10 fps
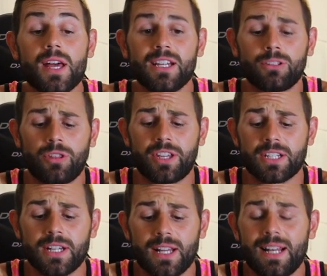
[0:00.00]
Entonces,
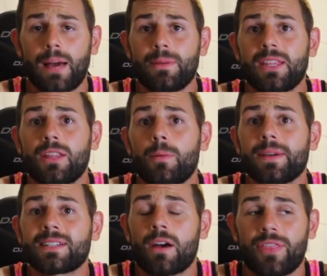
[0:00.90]
la bici tengo
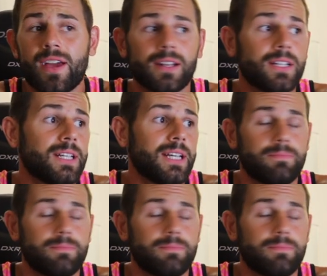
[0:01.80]
pensado hacer